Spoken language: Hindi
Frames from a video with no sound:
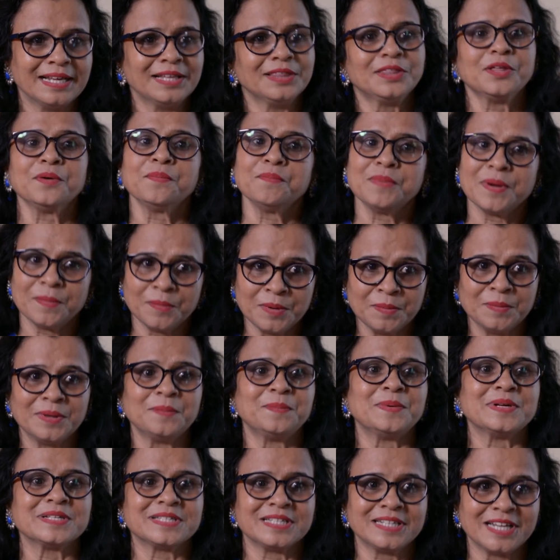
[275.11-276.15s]
तब मैं अपने मेरे
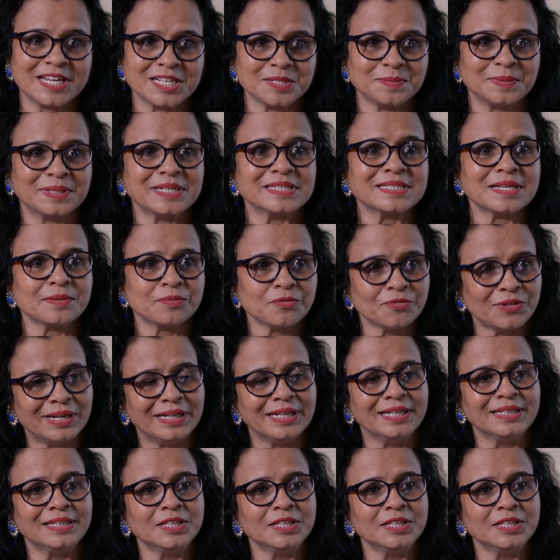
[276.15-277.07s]
प्रेजेंट हस्बैंड के साथ फ्रेंडली